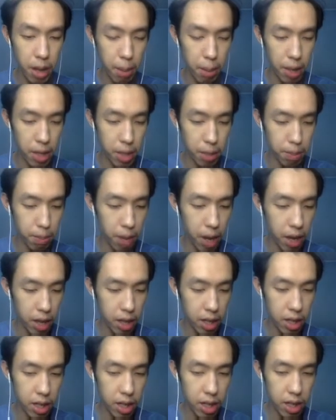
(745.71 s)
Mantep
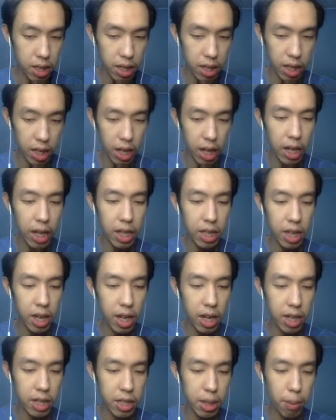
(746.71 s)
banget, gila
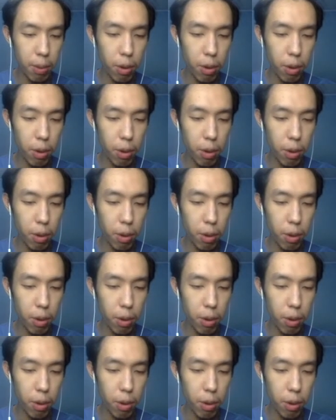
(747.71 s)
kita ya guys ya.